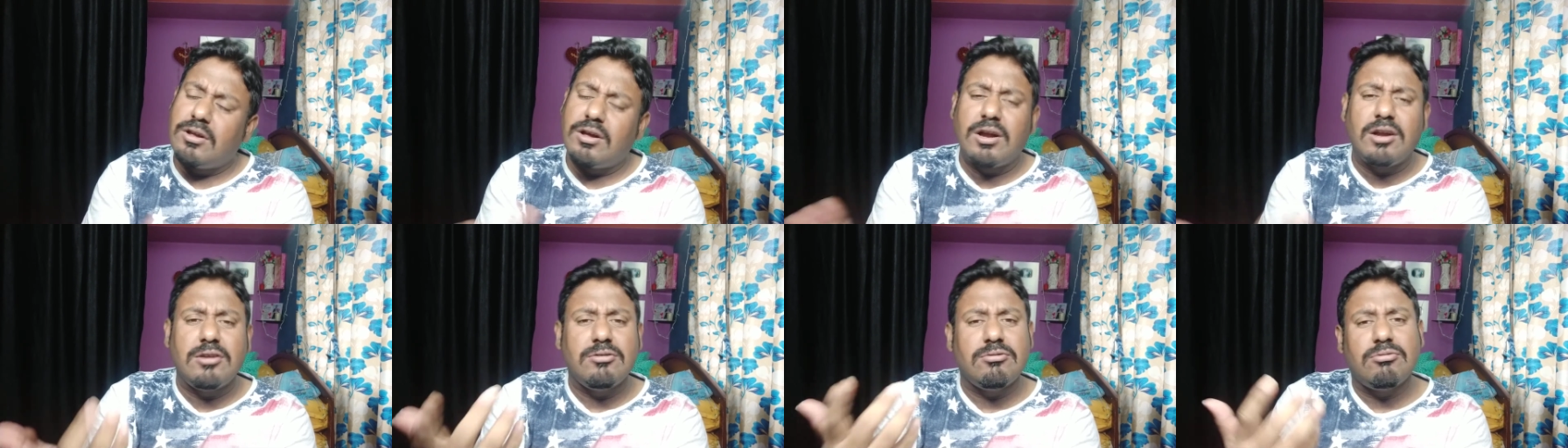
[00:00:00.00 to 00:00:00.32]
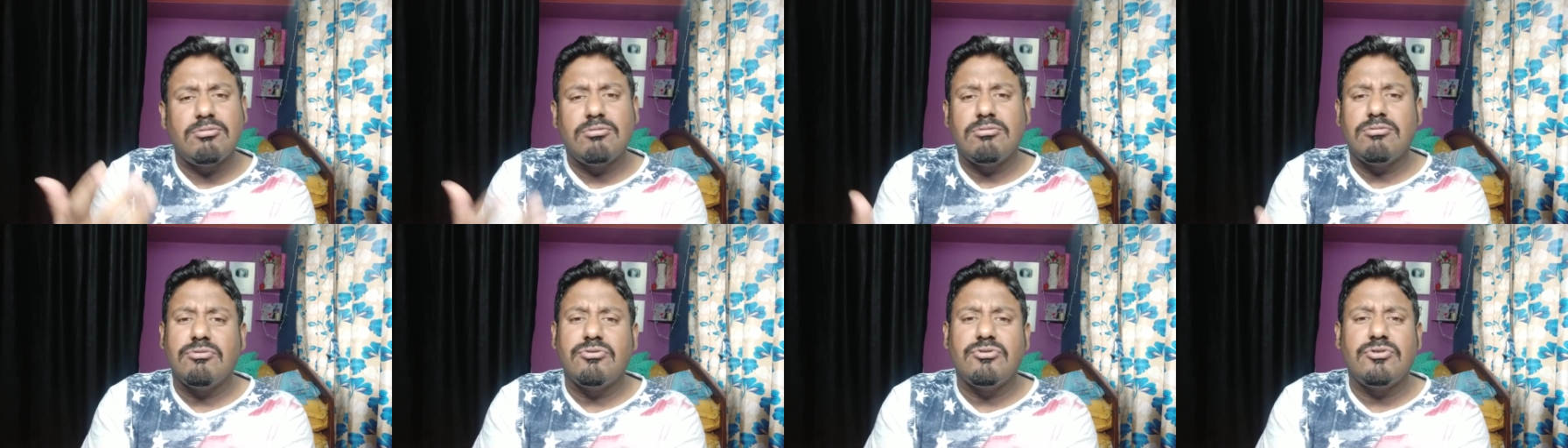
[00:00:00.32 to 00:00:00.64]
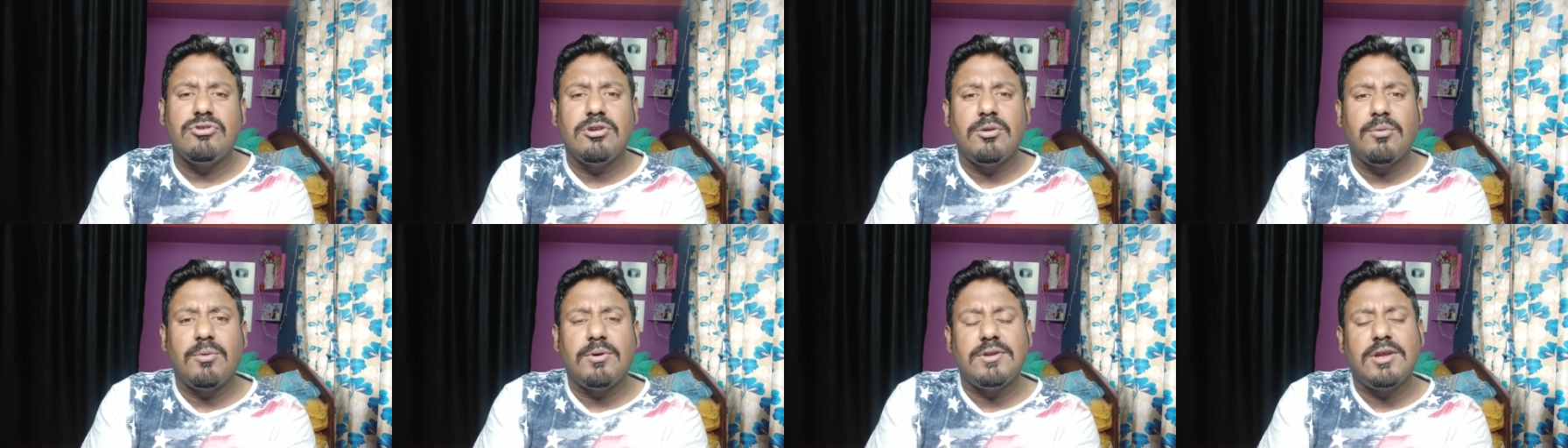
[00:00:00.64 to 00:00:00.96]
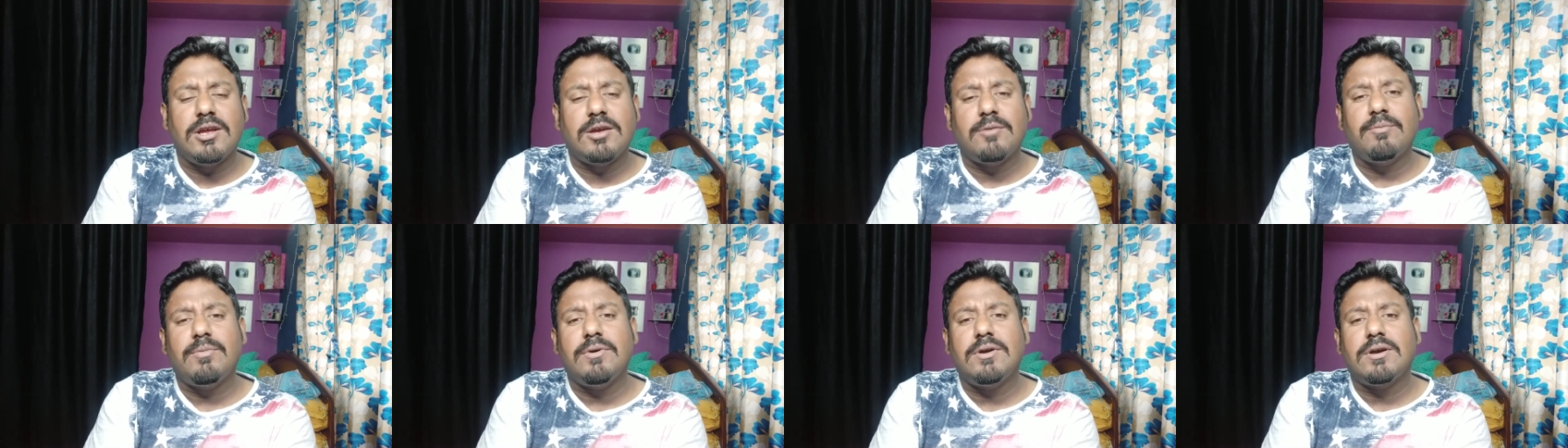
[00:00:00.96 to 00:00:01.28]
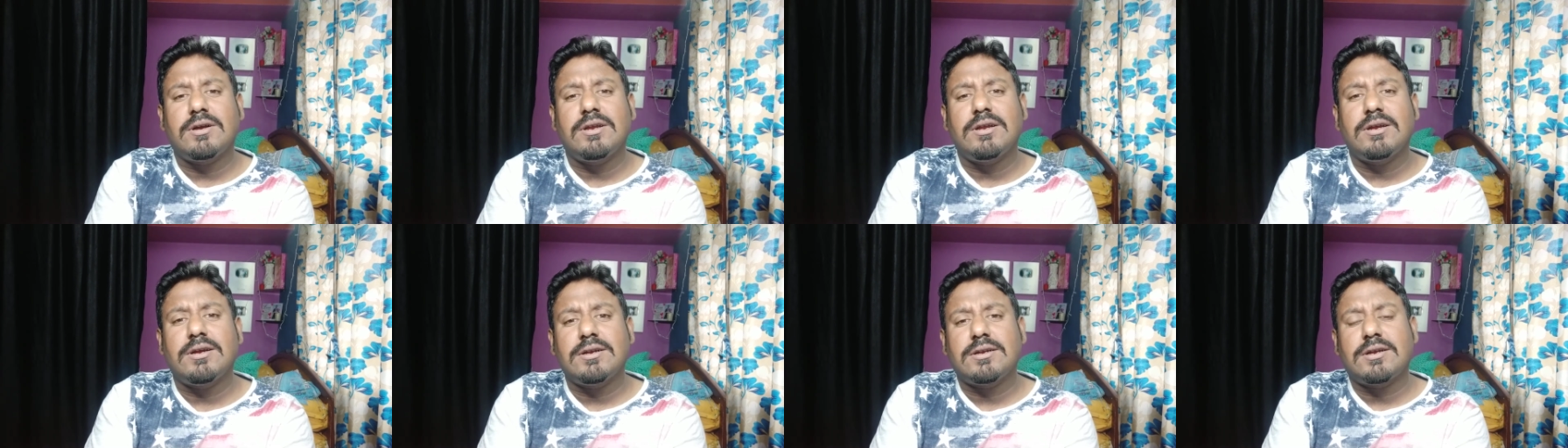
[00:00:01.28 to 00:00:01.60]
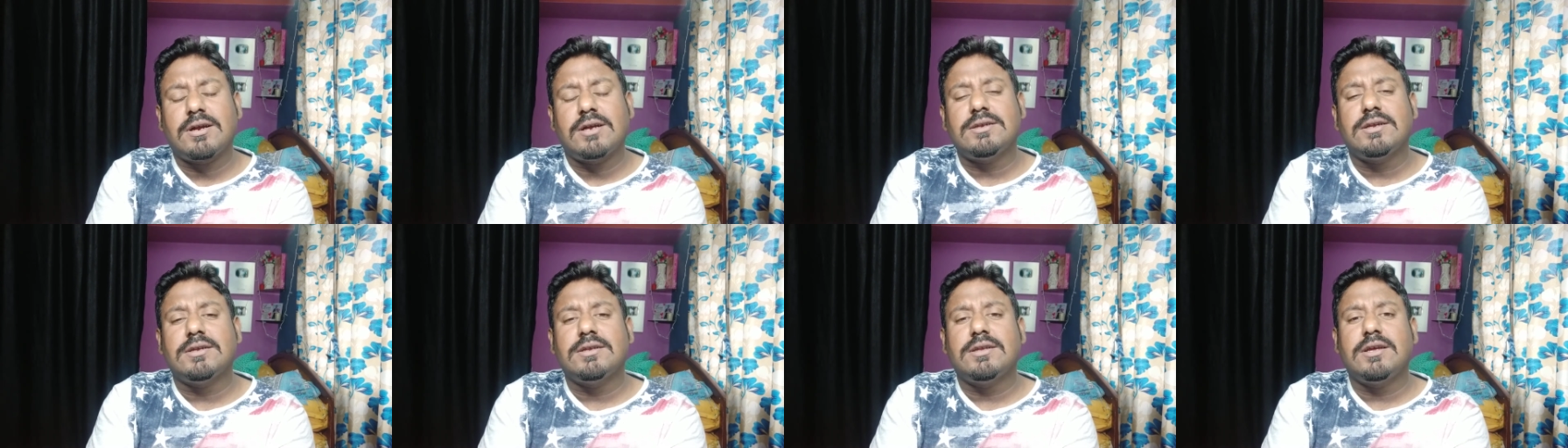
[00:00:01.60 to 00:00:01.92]
কিন্তু সিনেমা দেখবে ক্রিকেট
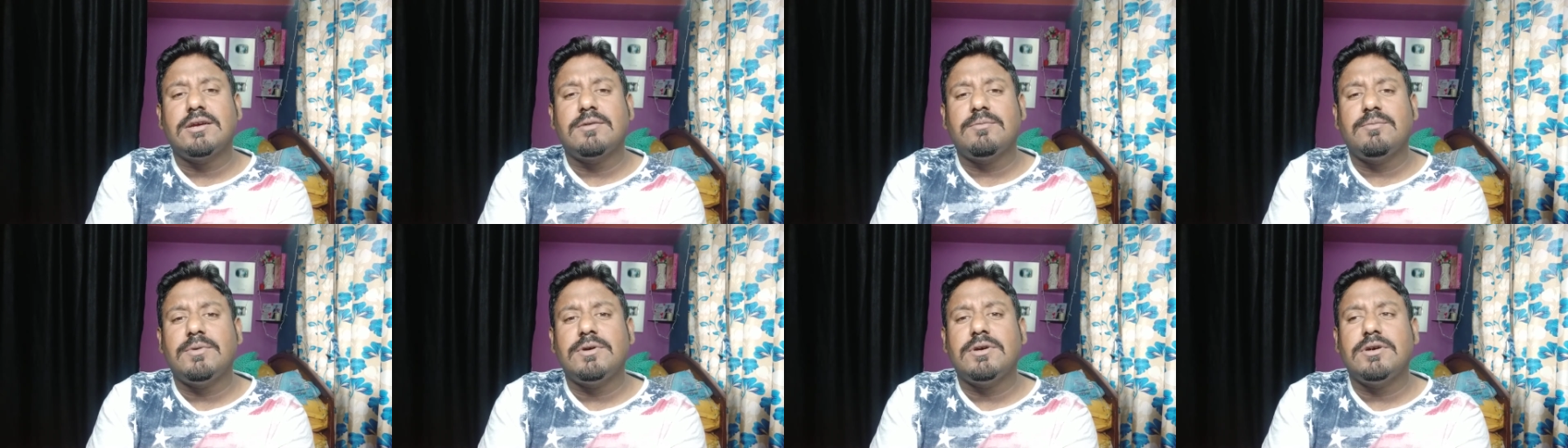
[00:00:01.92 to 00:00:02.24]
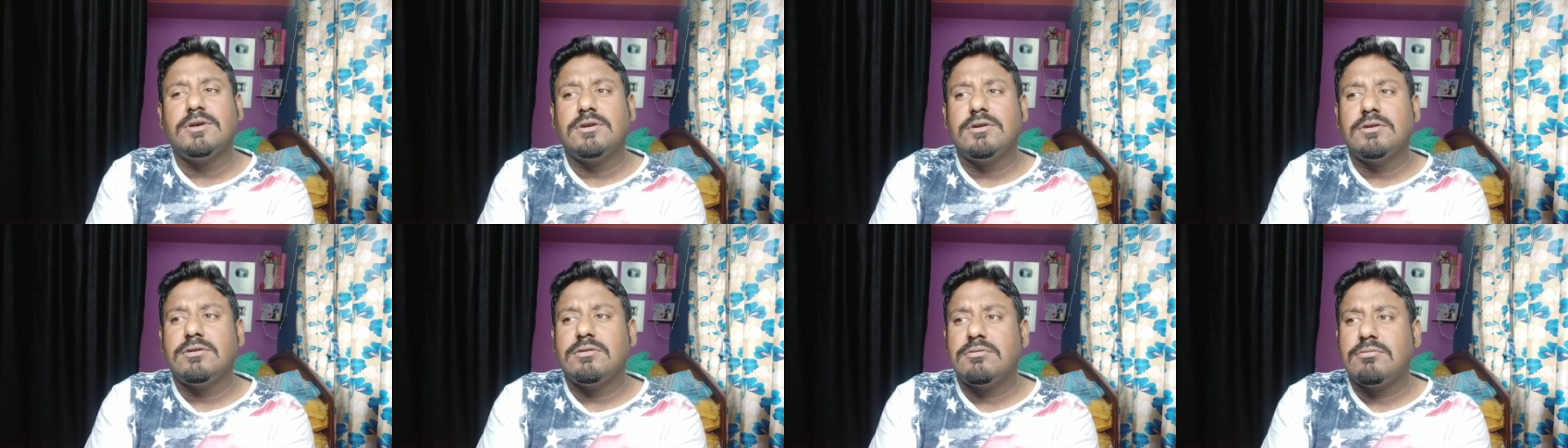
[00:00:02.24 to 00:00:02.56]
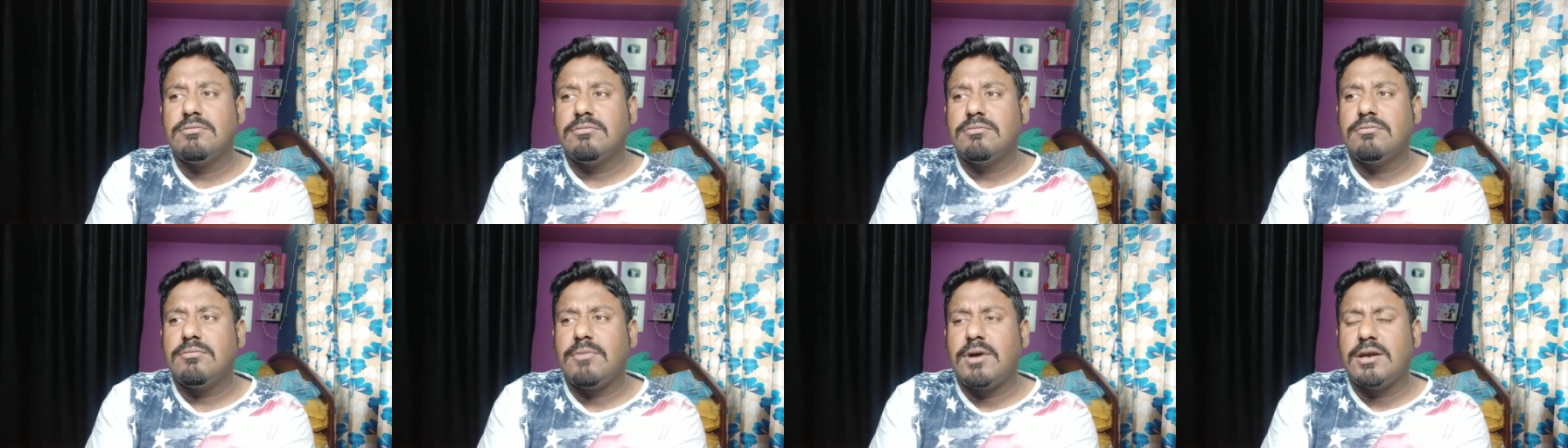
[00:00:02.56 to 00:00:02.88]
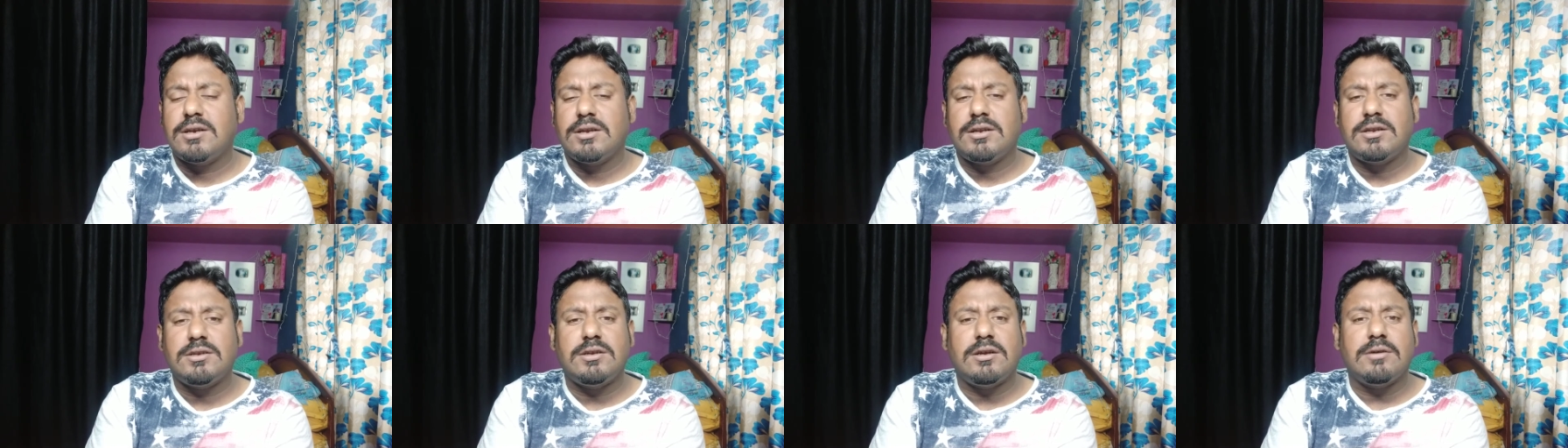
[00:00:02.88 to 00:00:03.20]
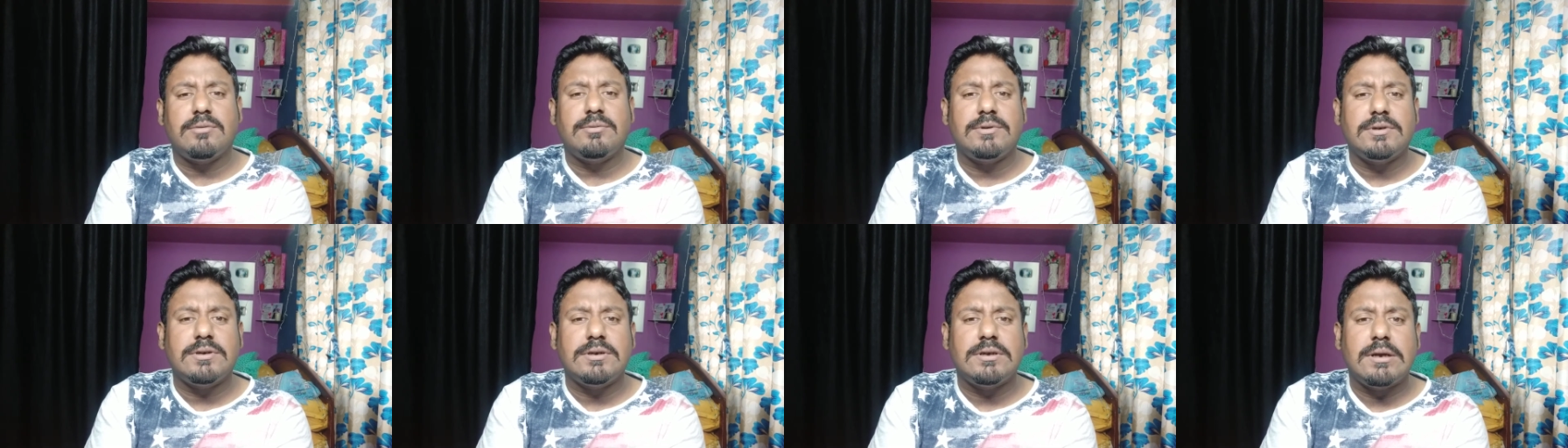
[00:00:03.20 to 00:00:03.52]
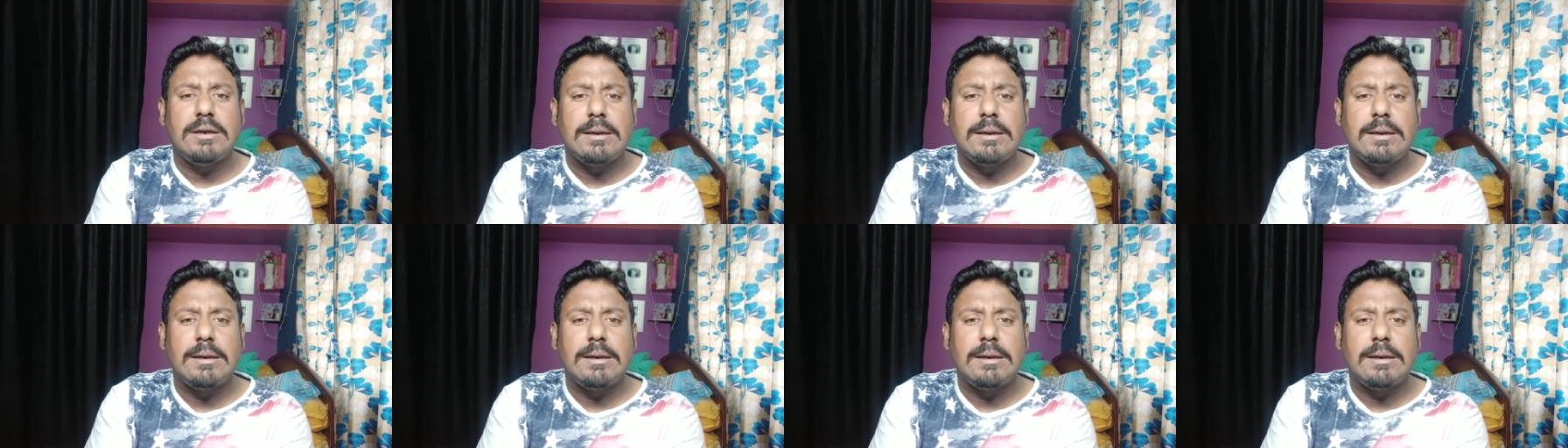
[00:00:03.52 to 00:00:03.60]
খেলা দেখবে বাজারে যাবে